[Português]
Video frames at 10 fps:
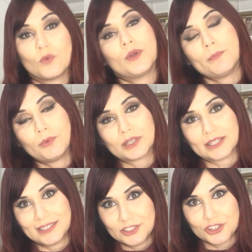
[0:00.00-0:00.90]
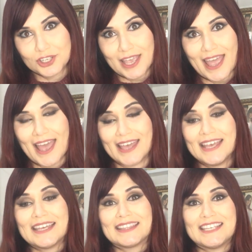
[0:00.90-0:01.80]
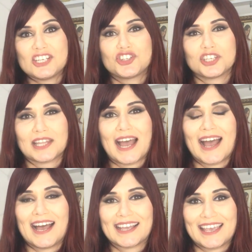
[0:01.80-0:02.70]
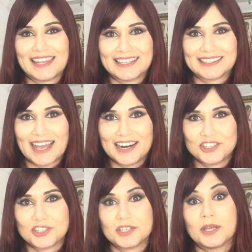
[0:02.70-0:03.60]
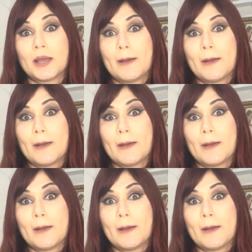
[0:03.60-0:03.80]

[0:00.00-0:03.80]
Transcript: o importante é destinar aquela tarde